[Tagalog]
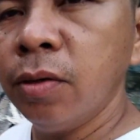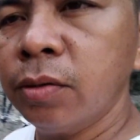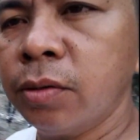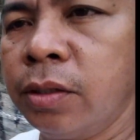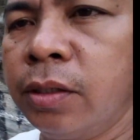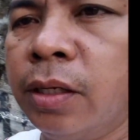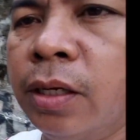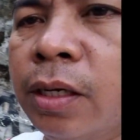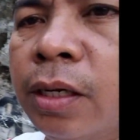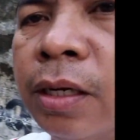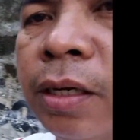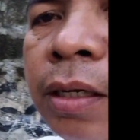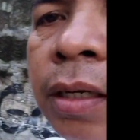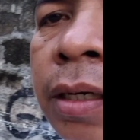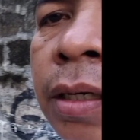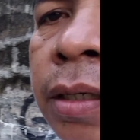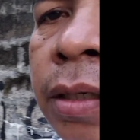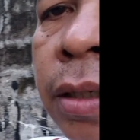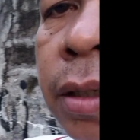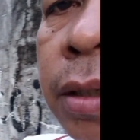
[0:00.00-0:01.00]
lote
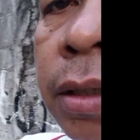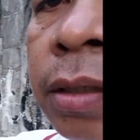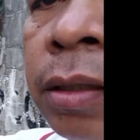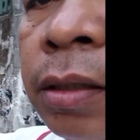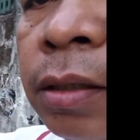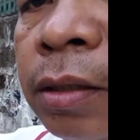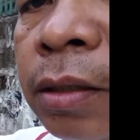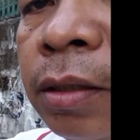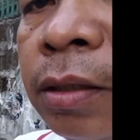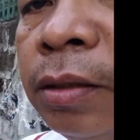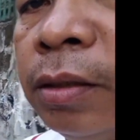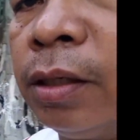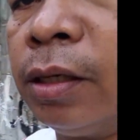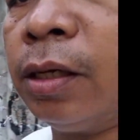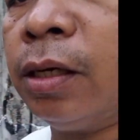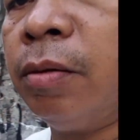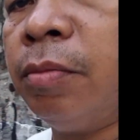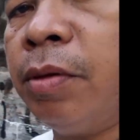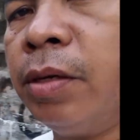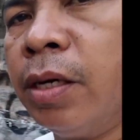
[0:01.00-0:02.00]
na
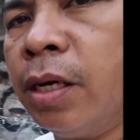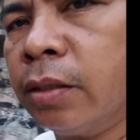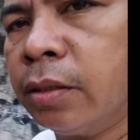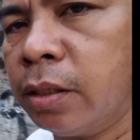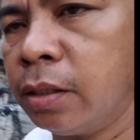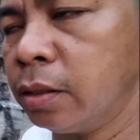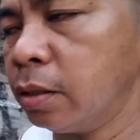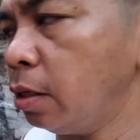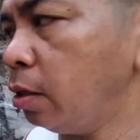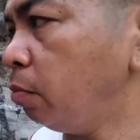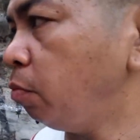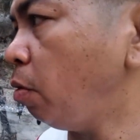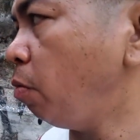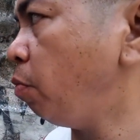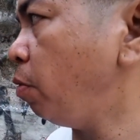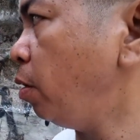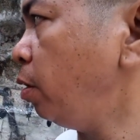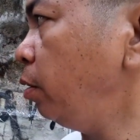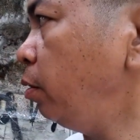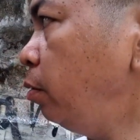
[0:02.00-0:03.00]
tinanamin natin kahit
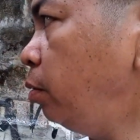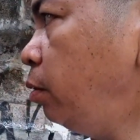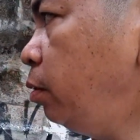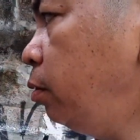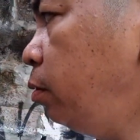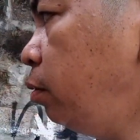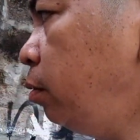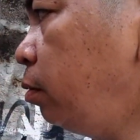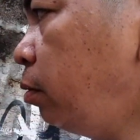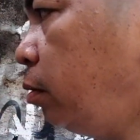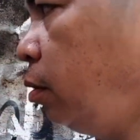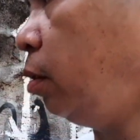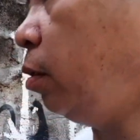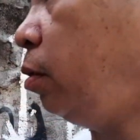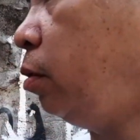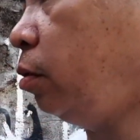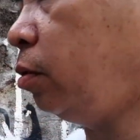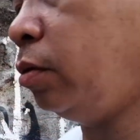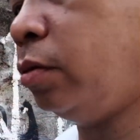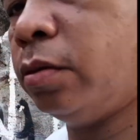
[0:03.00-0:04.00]
papano yan
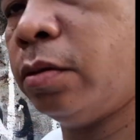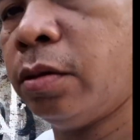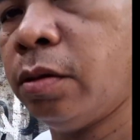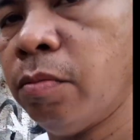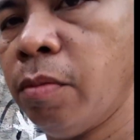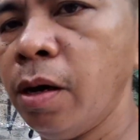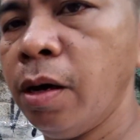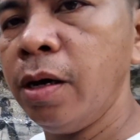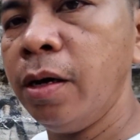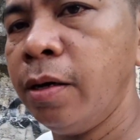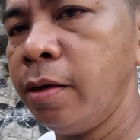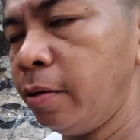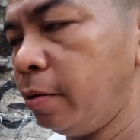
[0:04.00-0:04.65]
yan yun diba